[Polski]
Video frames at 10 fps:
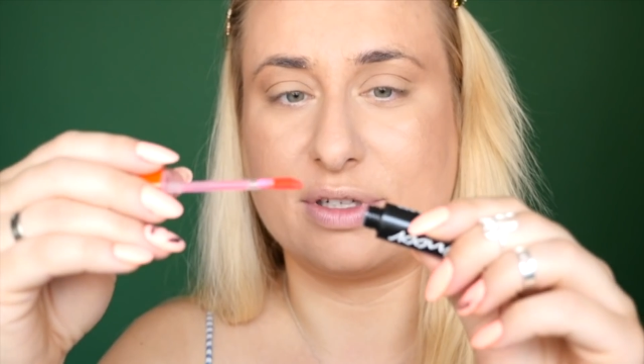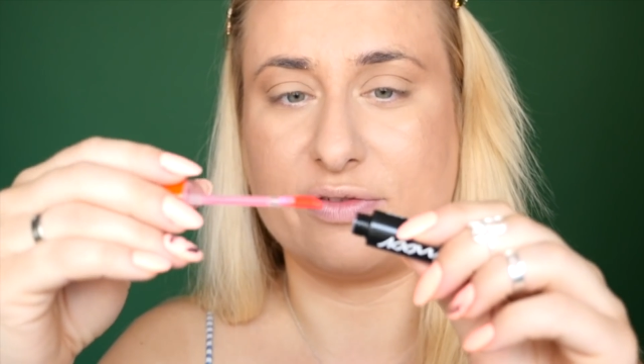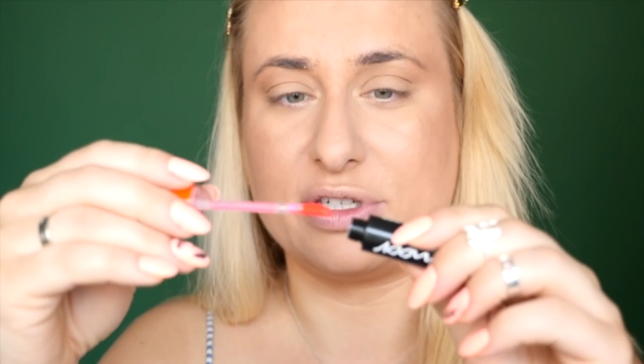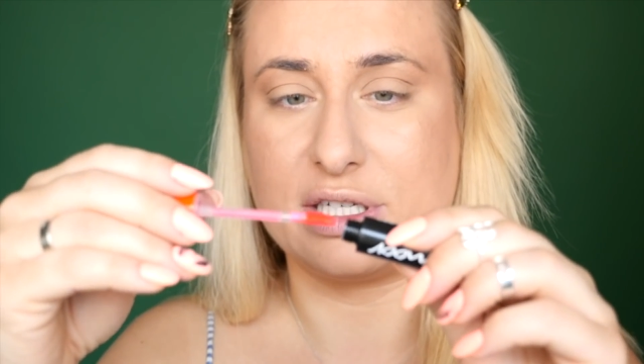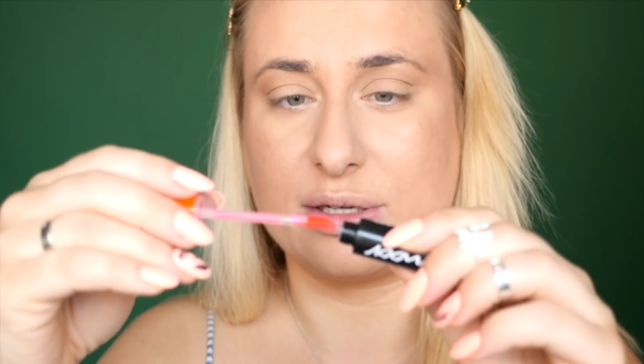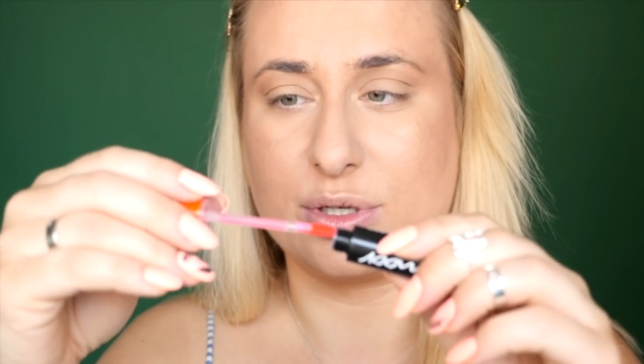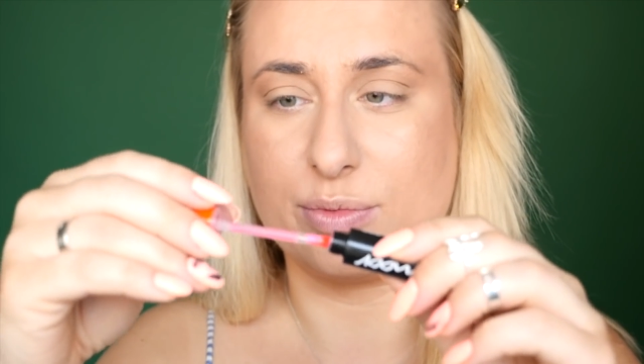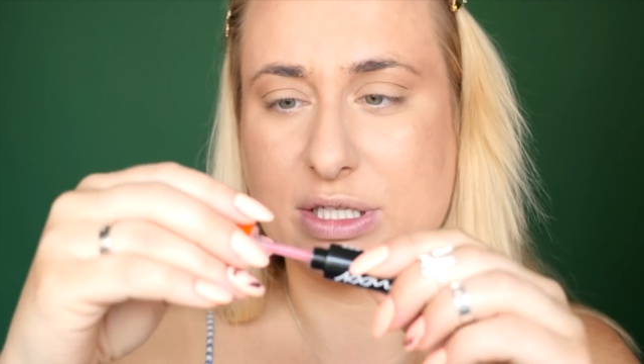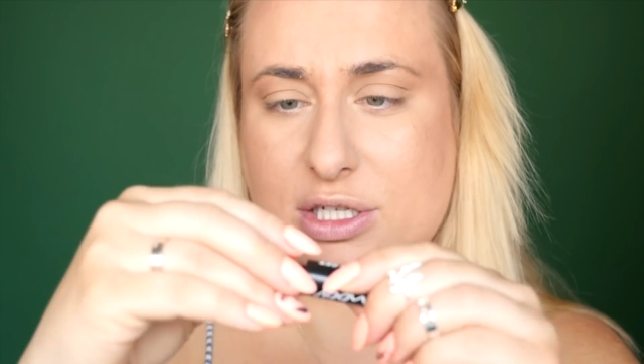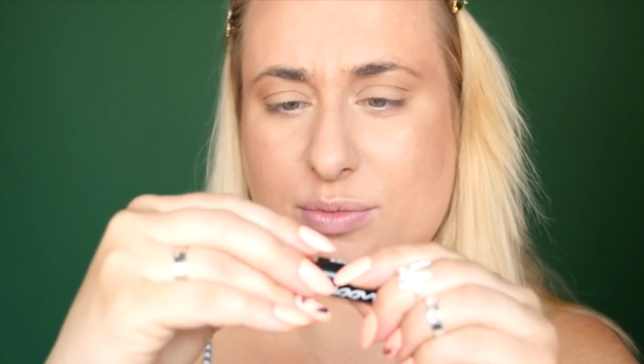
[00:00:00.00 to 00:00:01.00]
no widzicie na
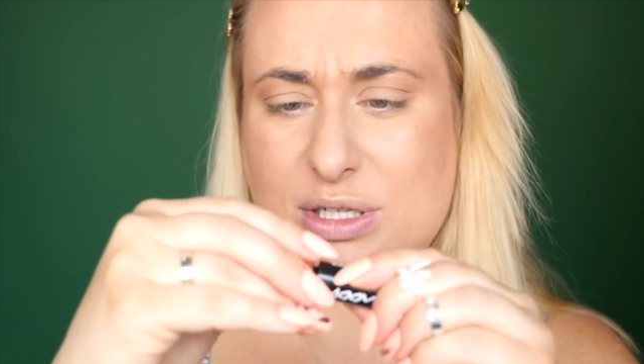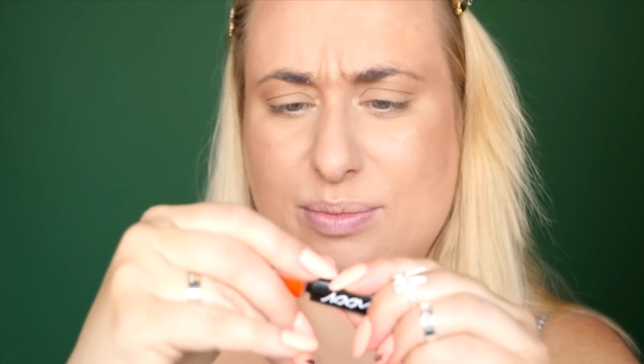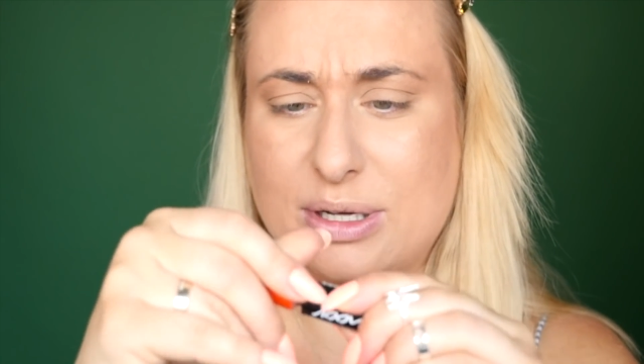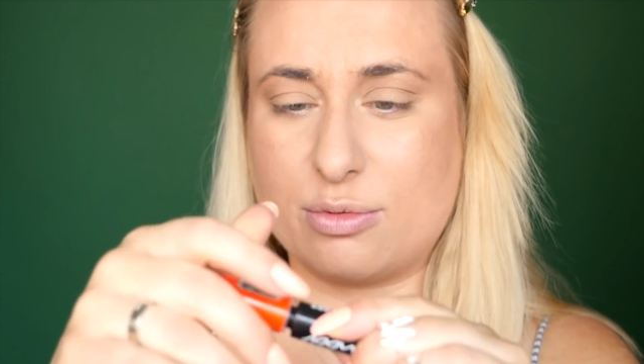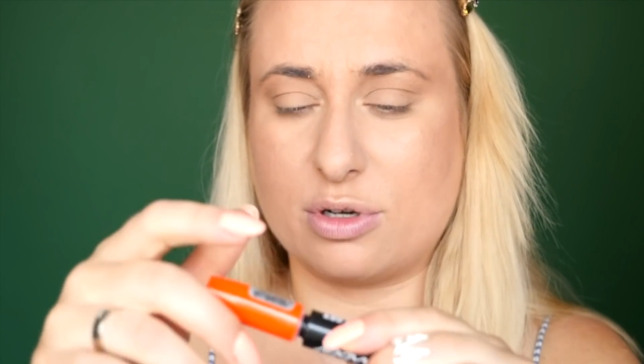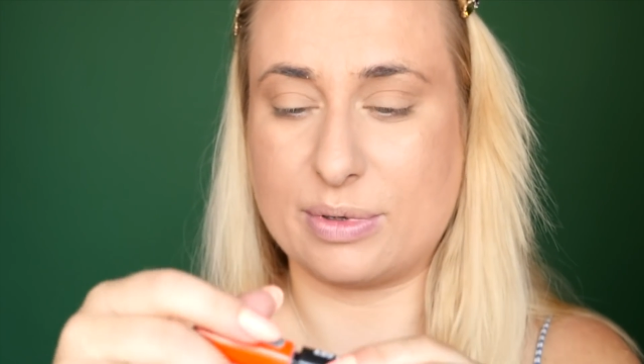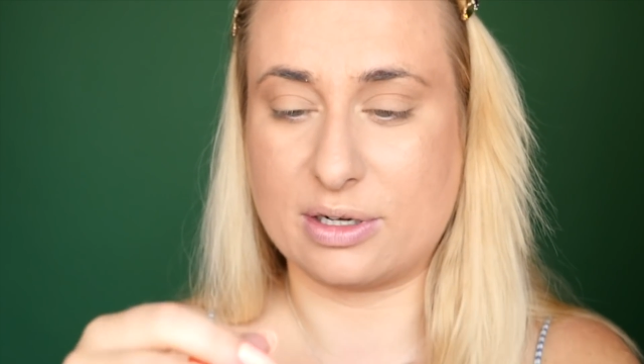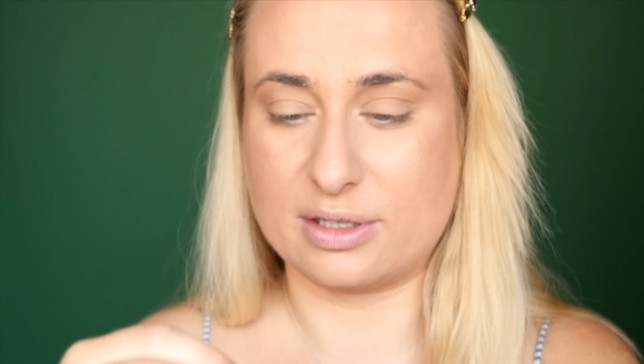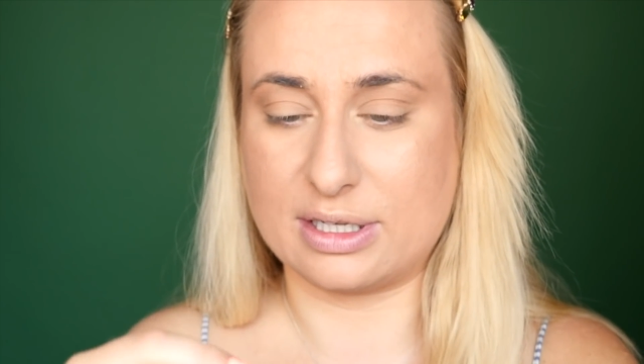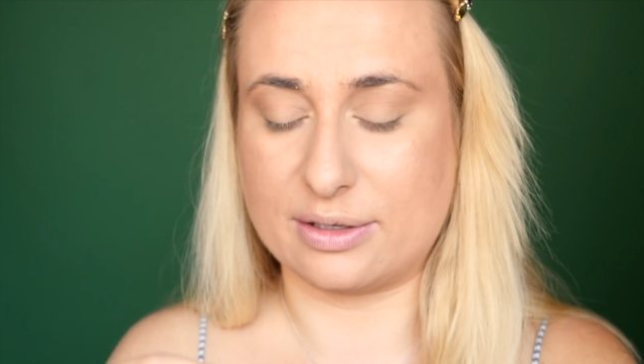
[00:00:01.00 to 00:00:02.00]
przebitce, że mi spadło
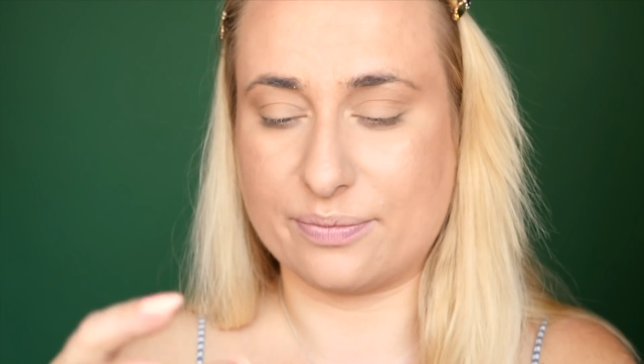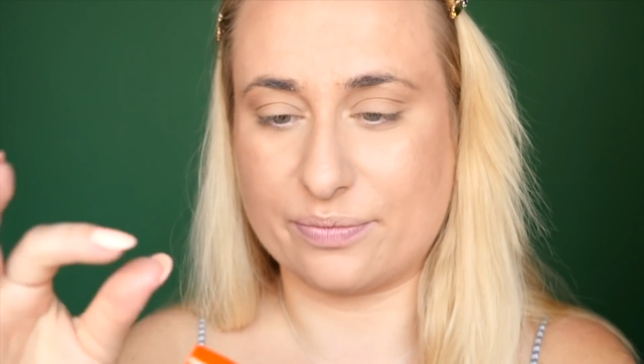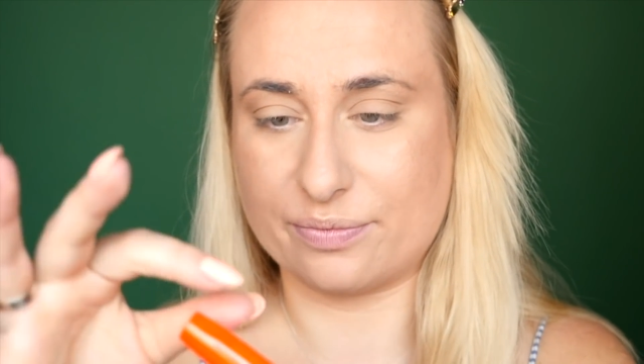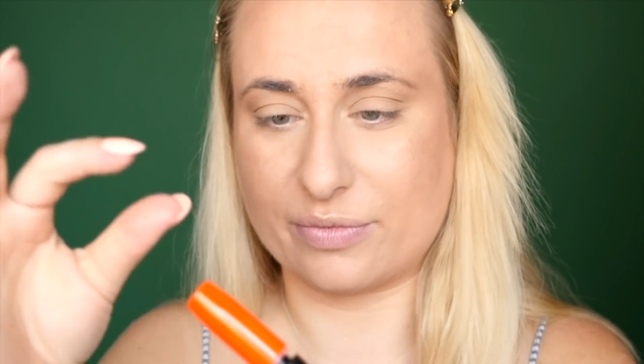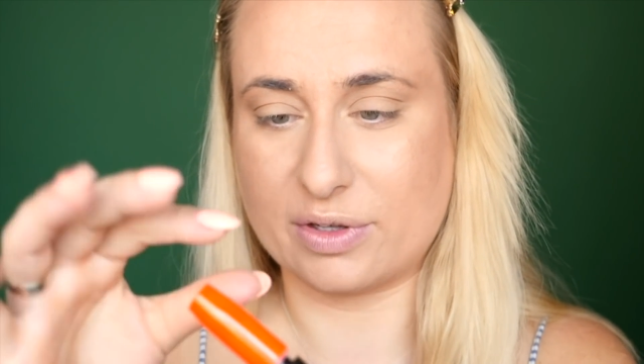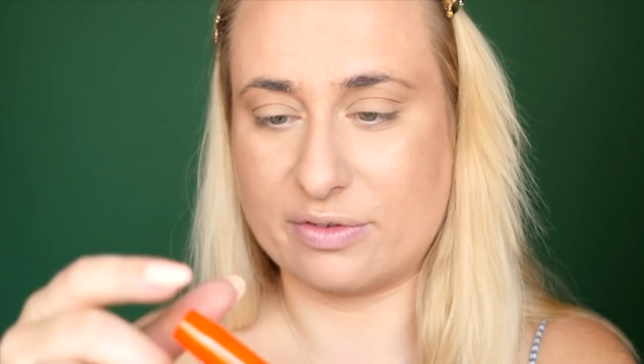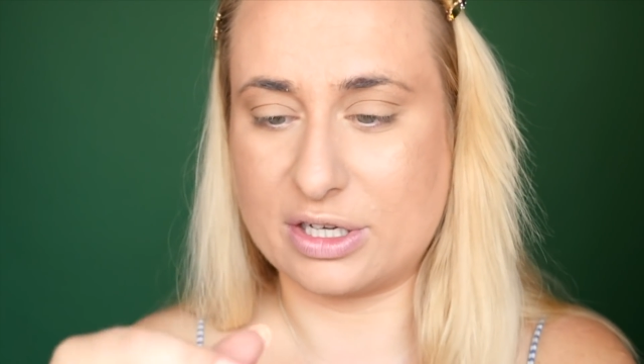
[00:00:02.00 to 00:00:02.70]
ten mm,